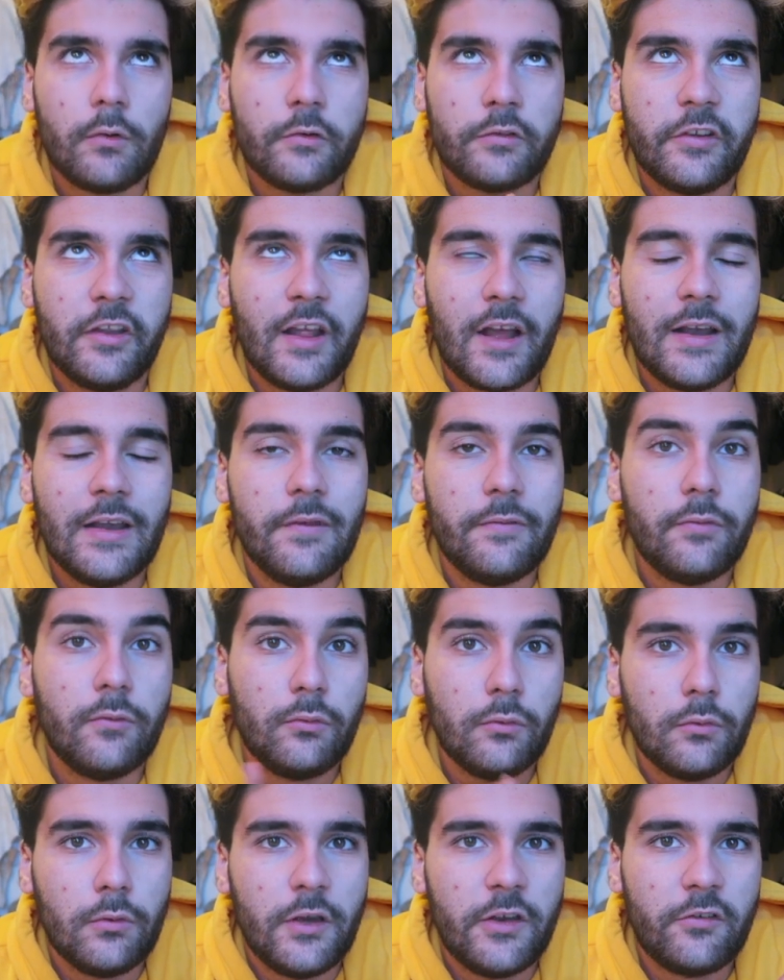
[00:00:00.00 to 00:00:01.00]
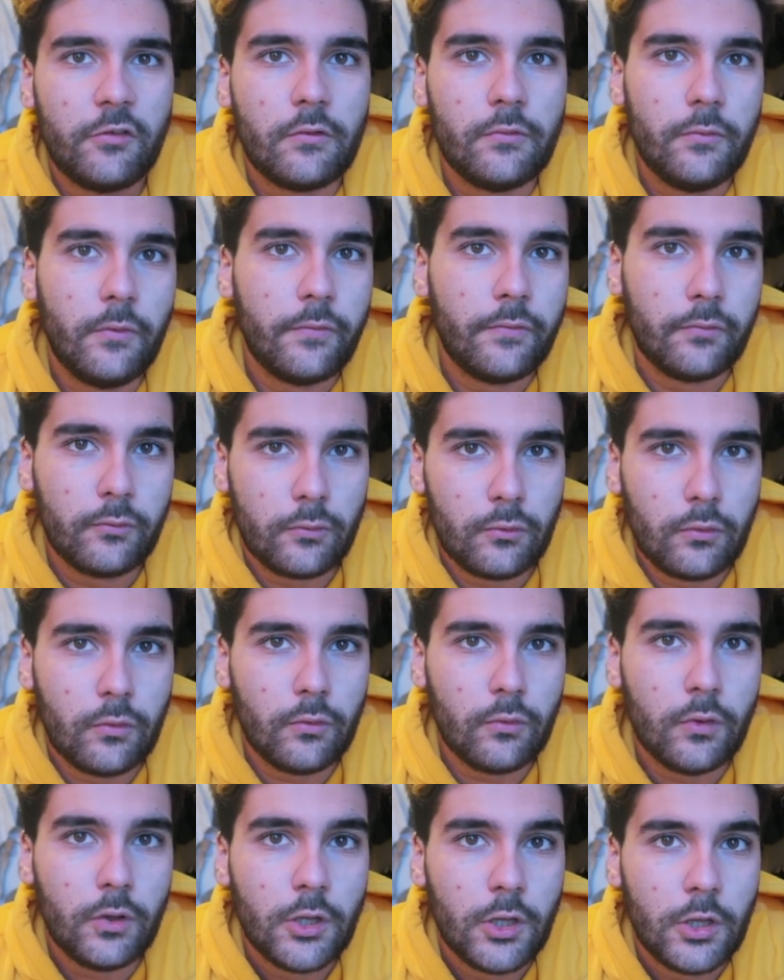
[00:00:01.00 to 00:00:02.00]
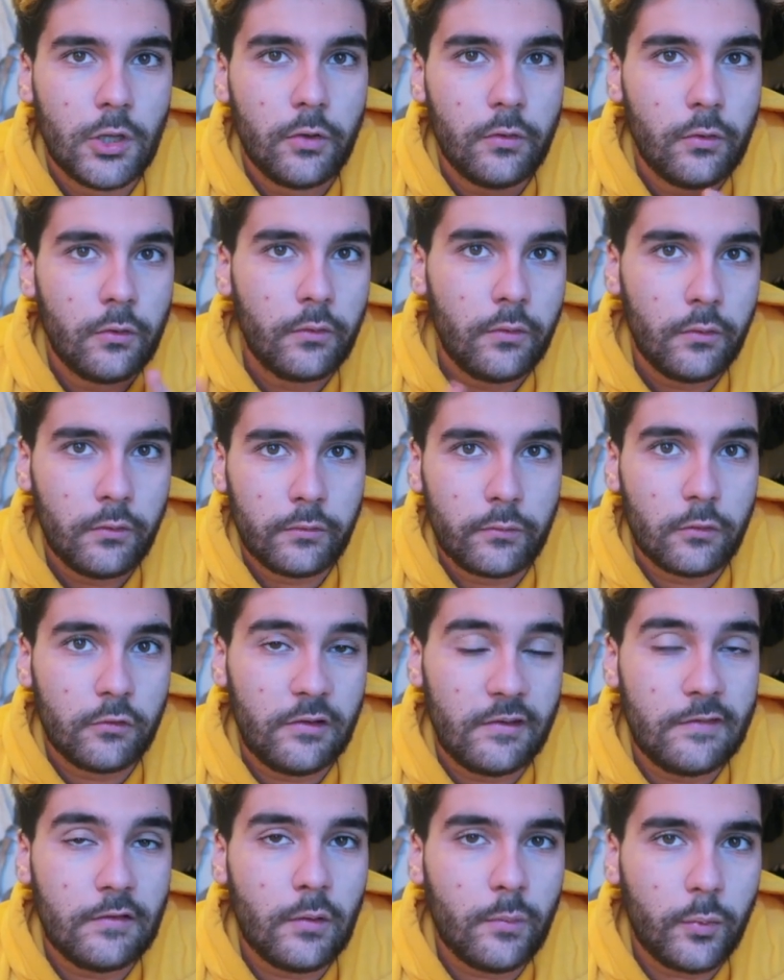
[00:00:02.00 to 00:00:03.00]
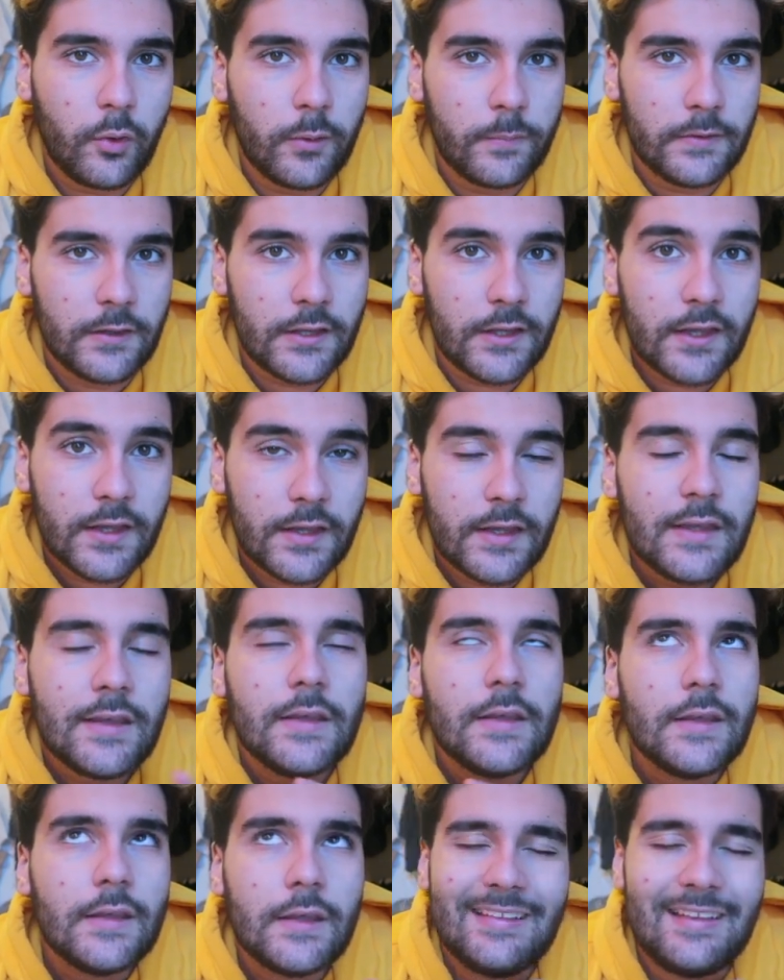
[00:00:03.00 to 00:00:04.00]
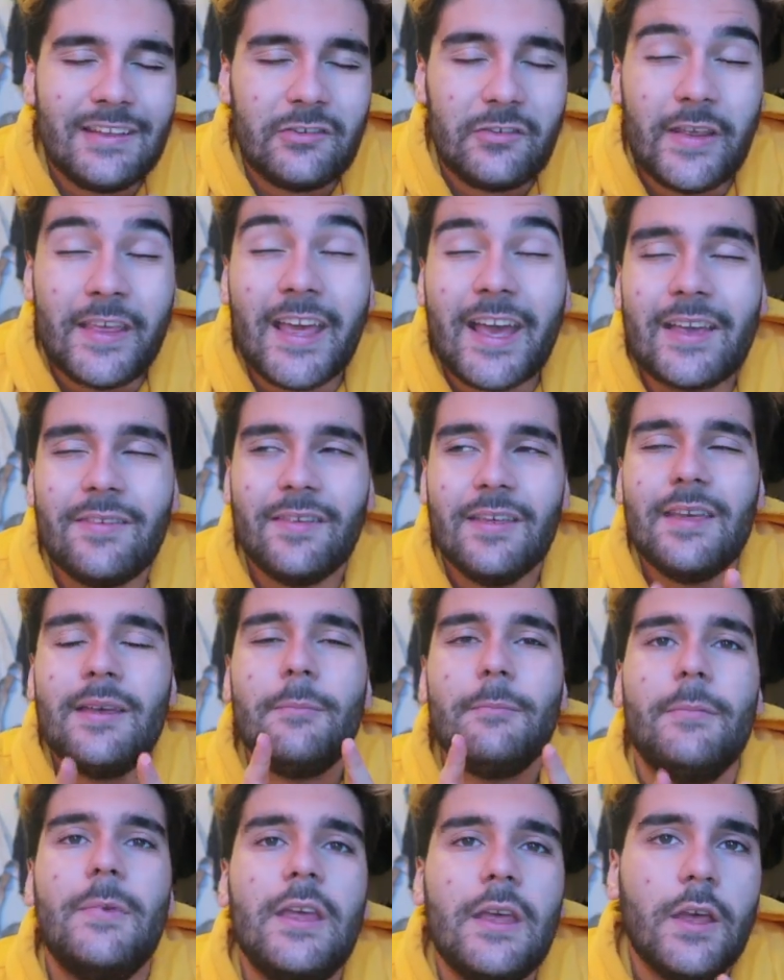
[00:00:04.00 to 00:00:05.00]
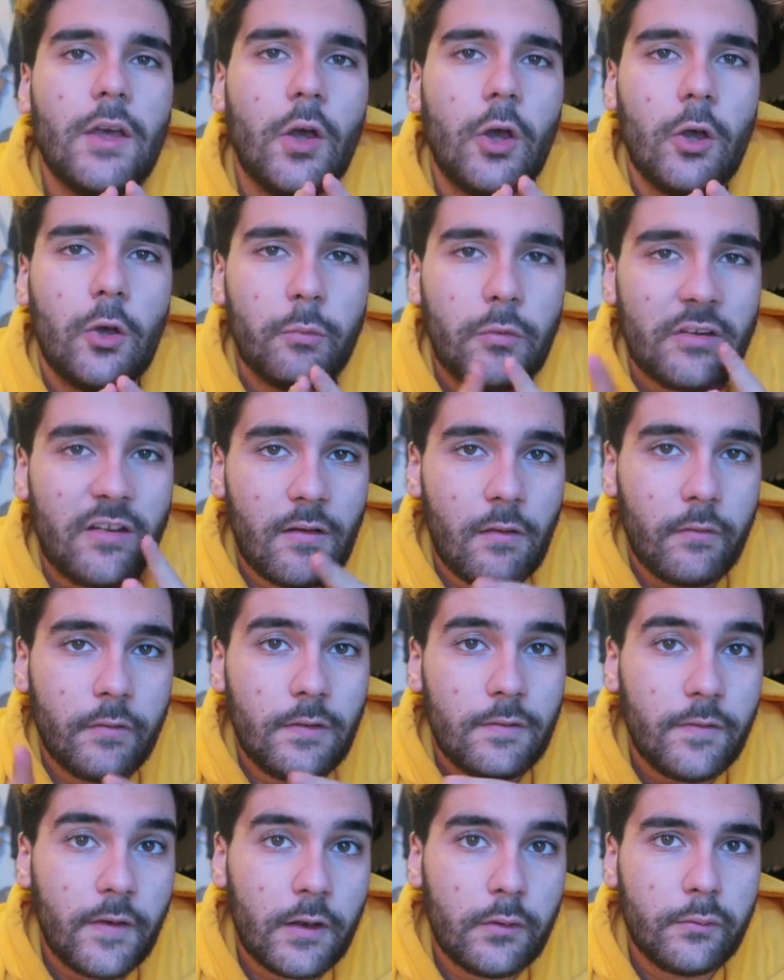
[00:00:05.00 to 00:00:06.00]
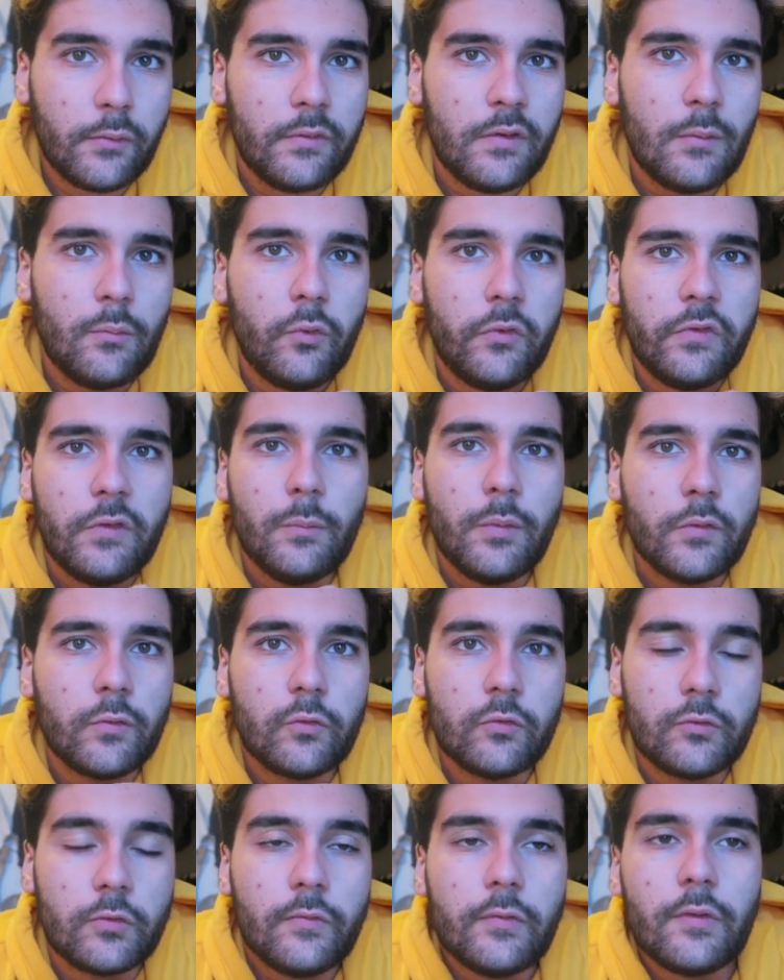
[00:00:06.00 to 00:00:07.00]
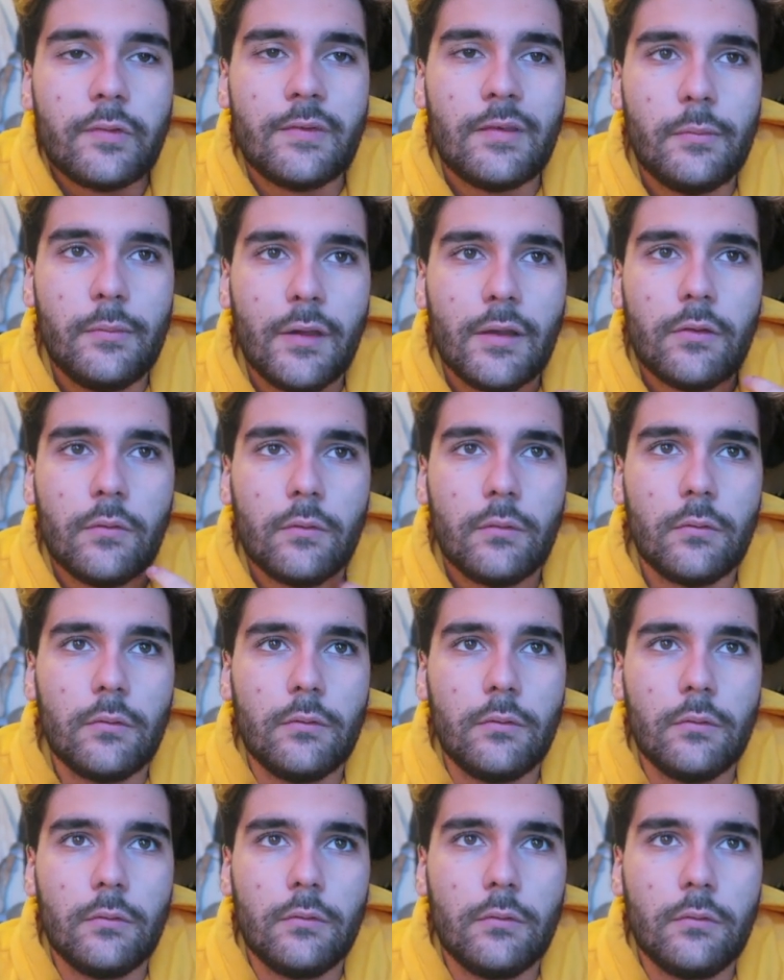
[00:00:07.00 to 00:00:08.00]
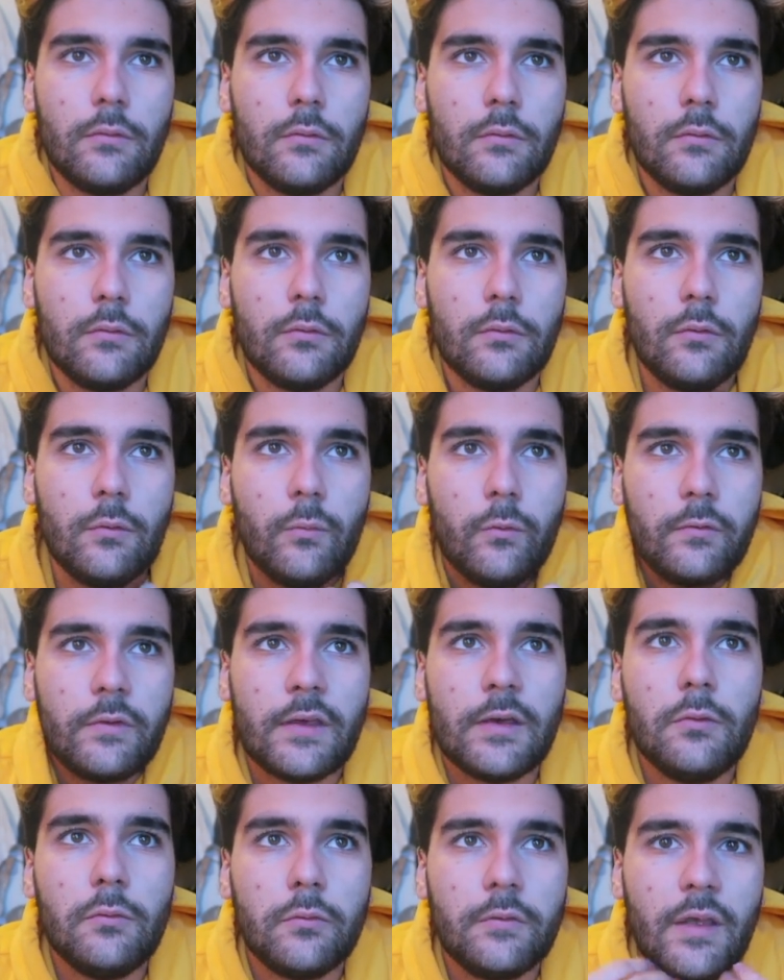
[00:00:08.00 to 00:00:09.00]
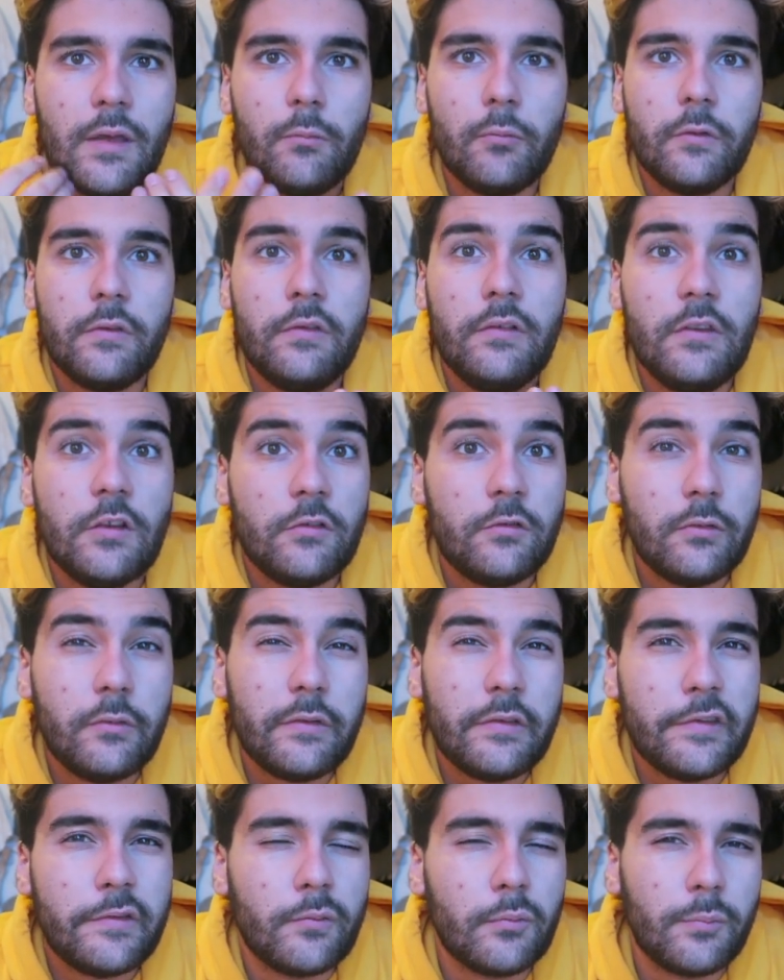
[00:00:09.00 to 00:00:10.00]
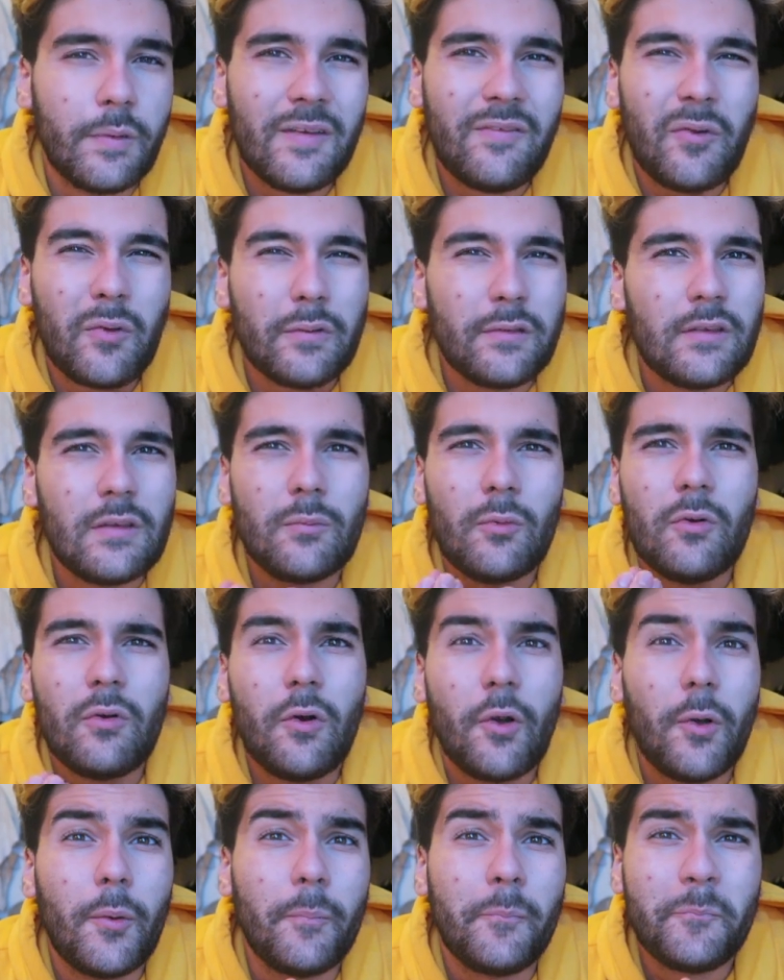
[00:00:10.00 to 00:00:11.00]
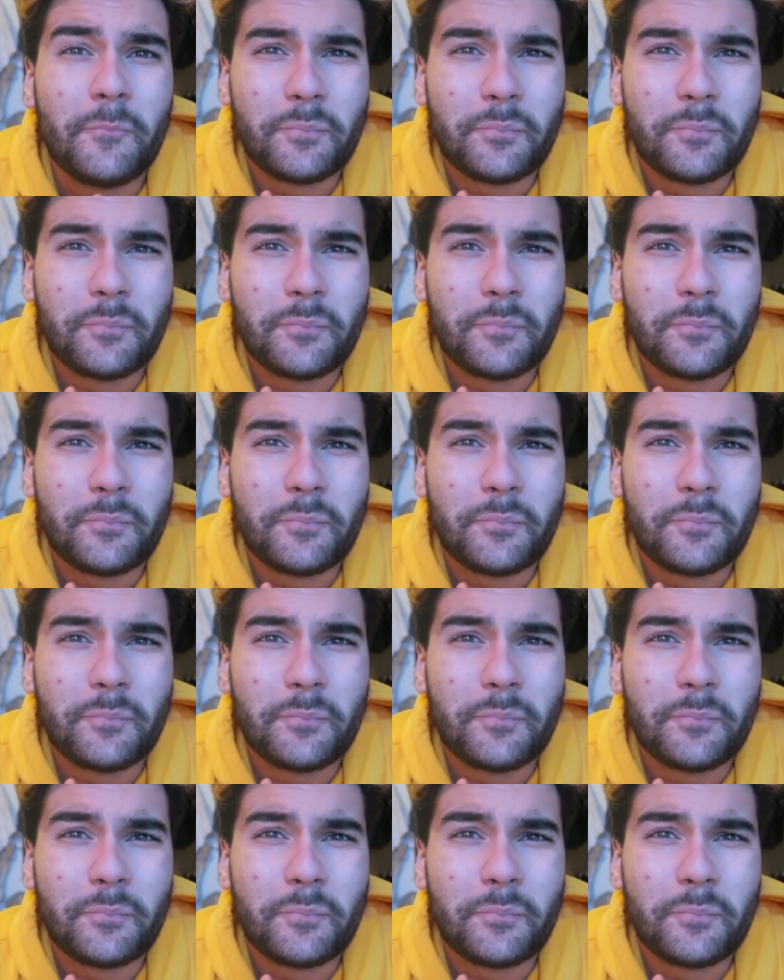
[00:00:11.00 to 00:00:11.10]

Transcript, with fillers: général ils font, les gens ne font que ce que j'ai dit en premier, et je vais y arriver, mais euh, moi j'avais envie de faire le deuxième aussi parce que je trouve que c'est bien de, montrer qu'on aime aussi des choses qui sont pas forcément euh,